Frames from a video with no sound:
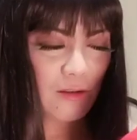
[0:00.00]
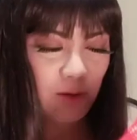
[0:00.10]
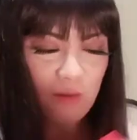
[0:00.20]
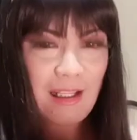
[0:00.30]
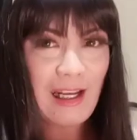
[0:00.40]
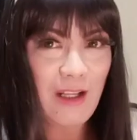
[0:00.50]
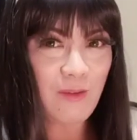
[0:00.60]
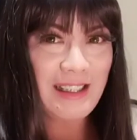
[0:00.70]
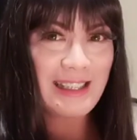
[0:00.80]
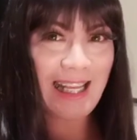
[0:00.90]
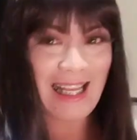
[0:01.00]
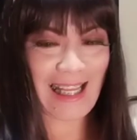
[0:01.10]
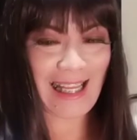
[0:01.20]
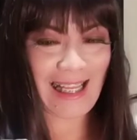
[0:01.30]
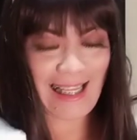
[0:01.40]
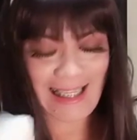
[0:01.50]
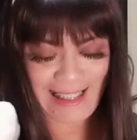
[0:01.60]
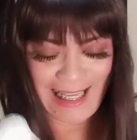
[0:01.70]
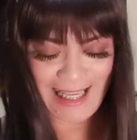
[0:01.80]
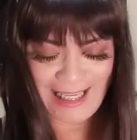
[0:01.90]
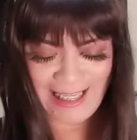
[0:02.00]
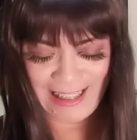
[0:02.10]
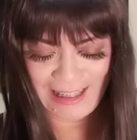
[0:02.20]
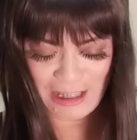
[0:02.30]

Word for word: So, dalawa siya. Ayan.